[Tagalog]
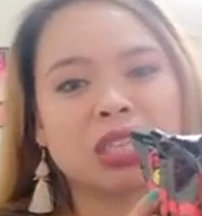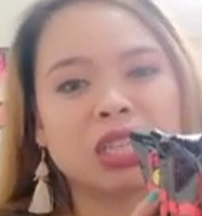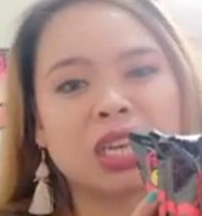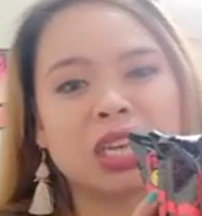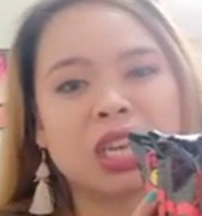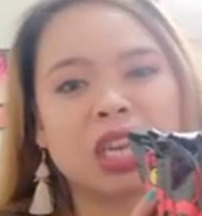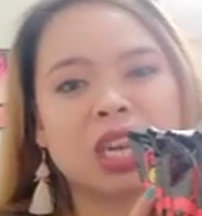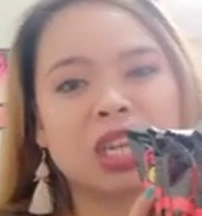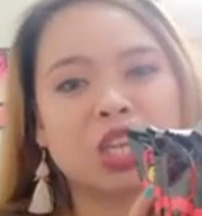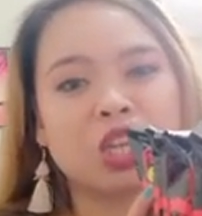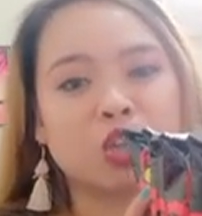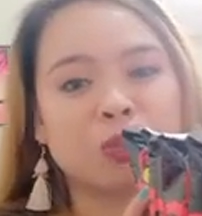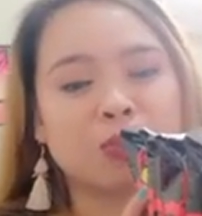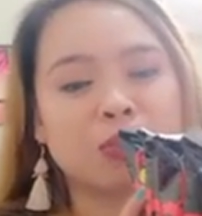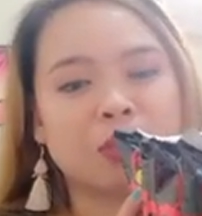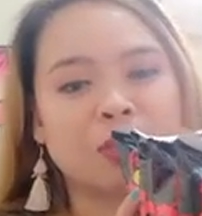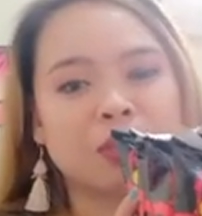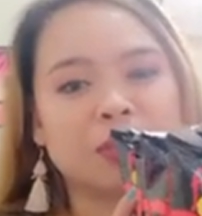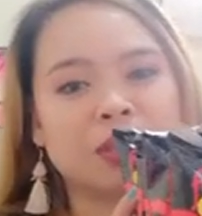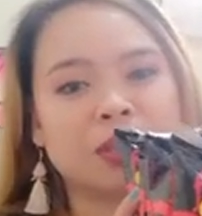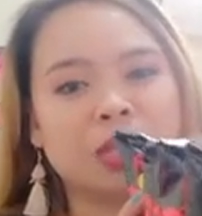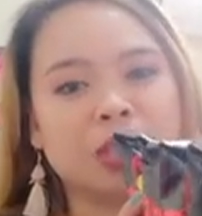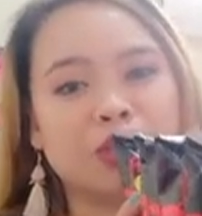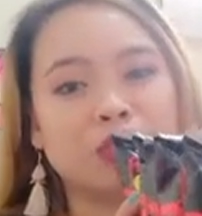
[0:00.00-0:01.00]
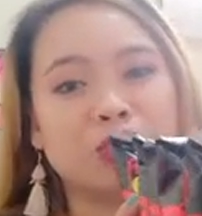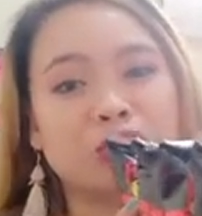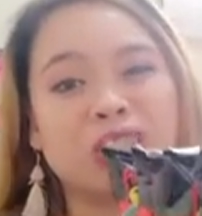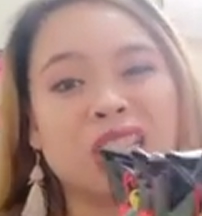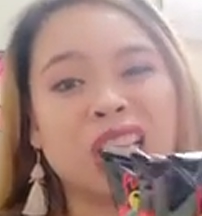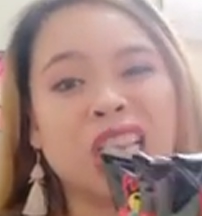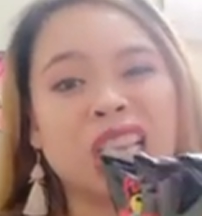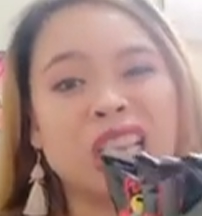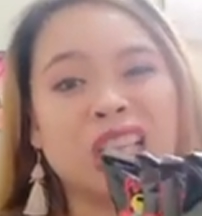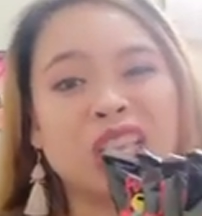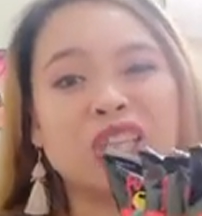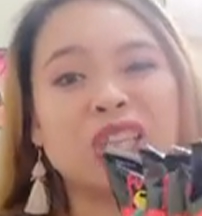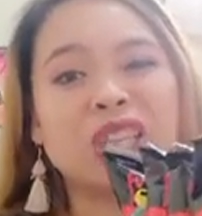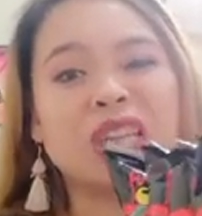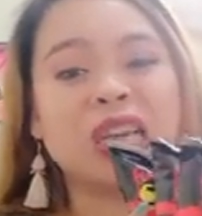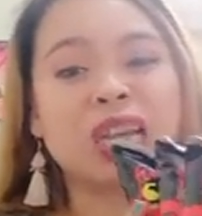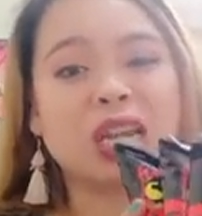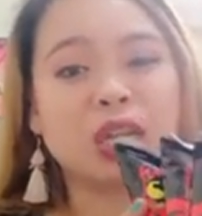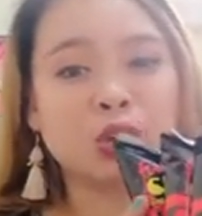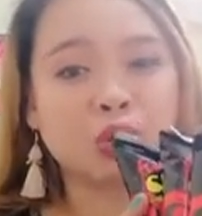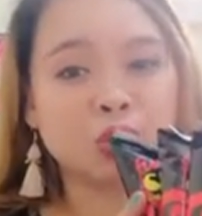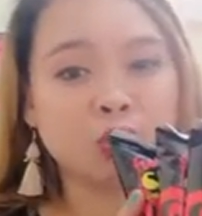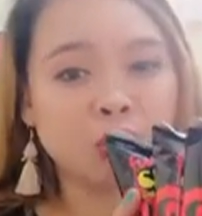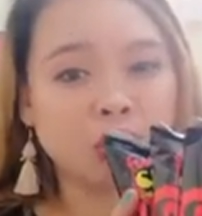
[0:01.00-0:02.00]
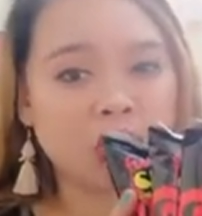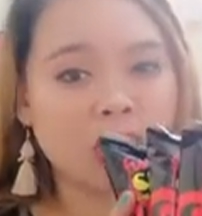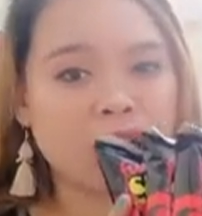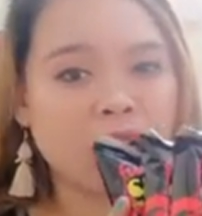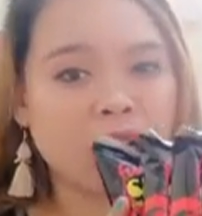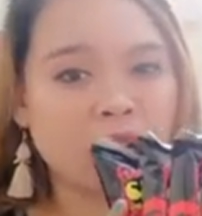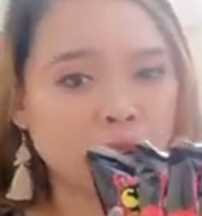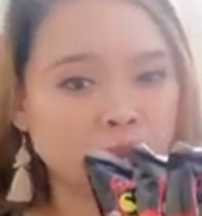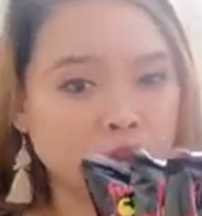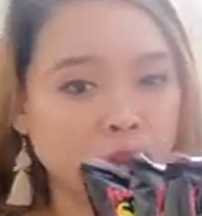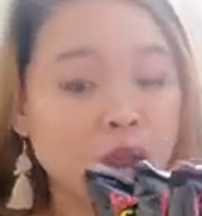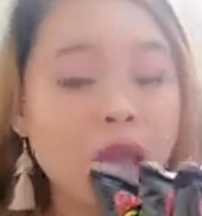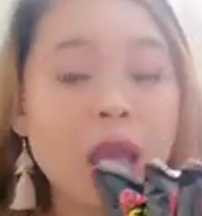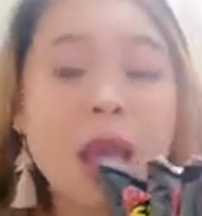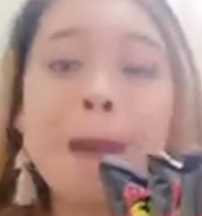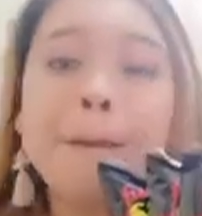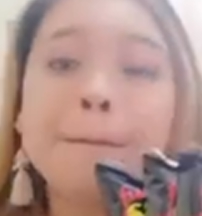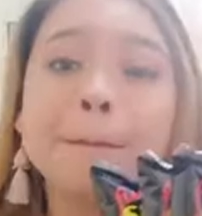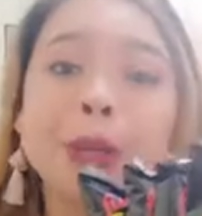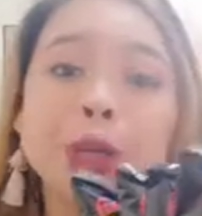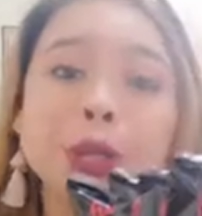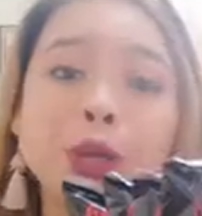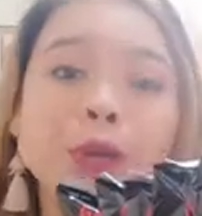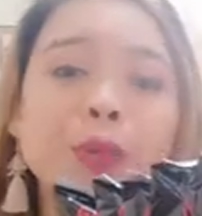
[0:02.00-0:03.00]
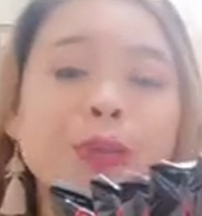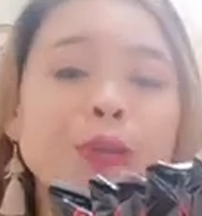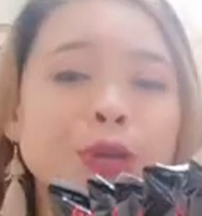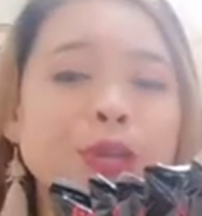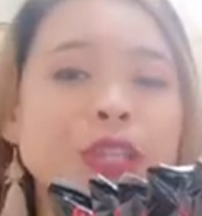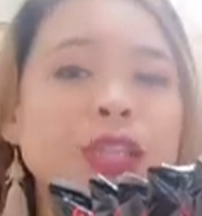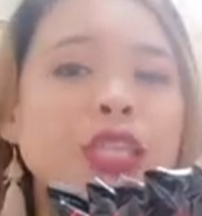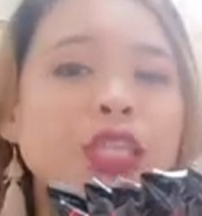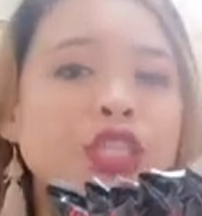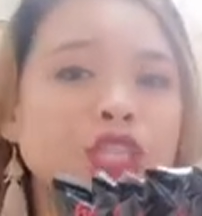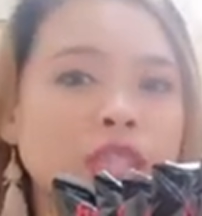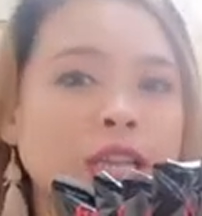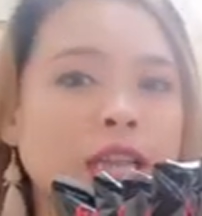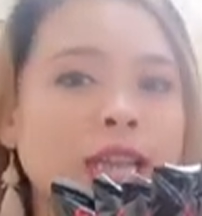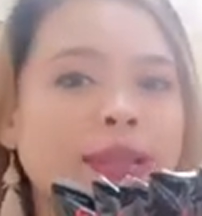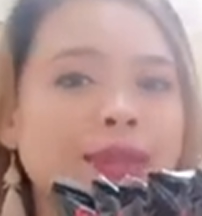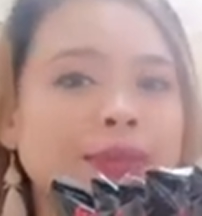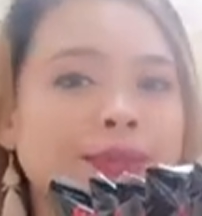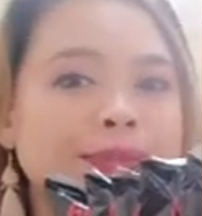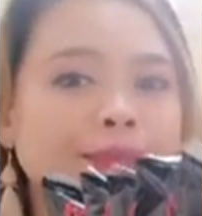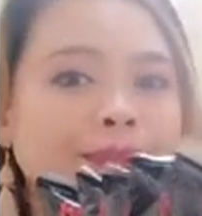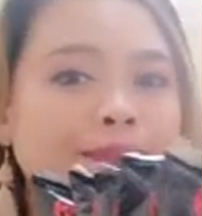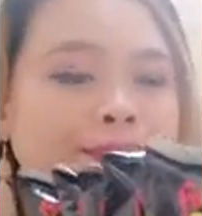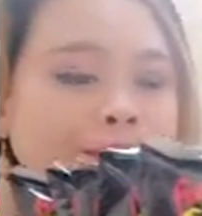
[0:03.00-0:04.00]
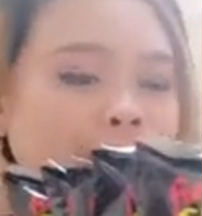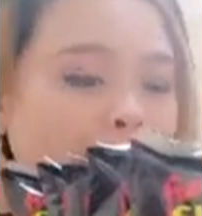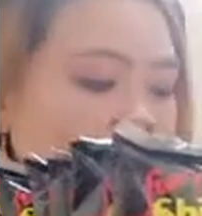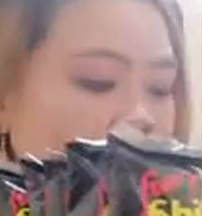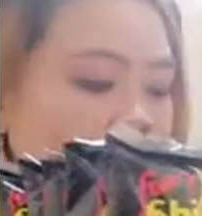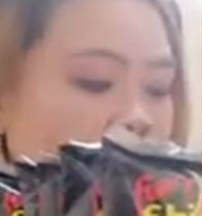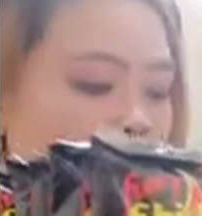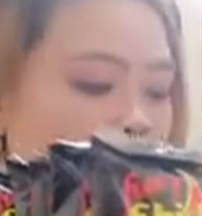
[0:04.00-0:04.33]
dili lang gid fermentihon o dili lang gid daghanon og kahon. Pero pwede siya pang